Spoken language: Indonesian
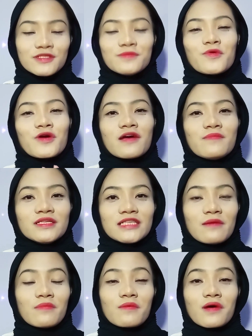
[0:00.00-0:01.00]
Semoga
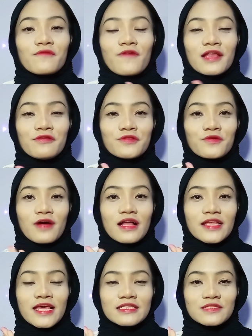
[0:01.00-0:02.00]
bisa bermanfaat untuk
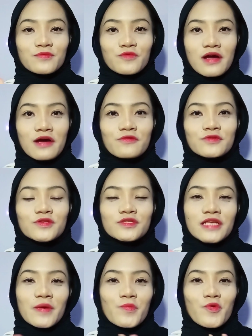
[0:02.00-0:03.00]
kalian semua,
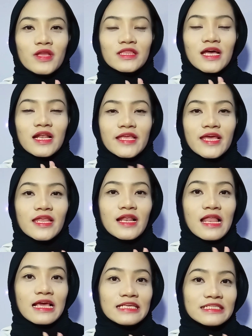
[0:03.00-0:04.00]
khususnya buat kalian
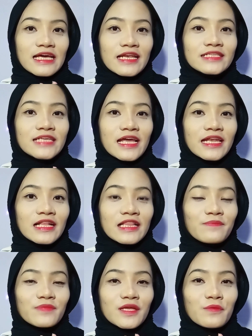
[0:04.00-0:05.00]
yang lagi cari-cari
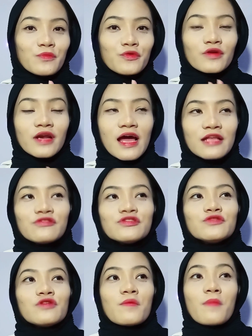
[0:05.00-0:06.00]
lip tint murah
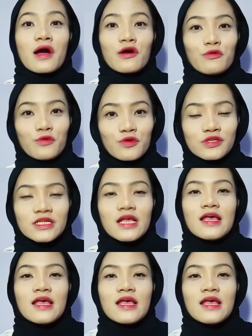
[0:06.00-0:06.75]
terus juga bagus.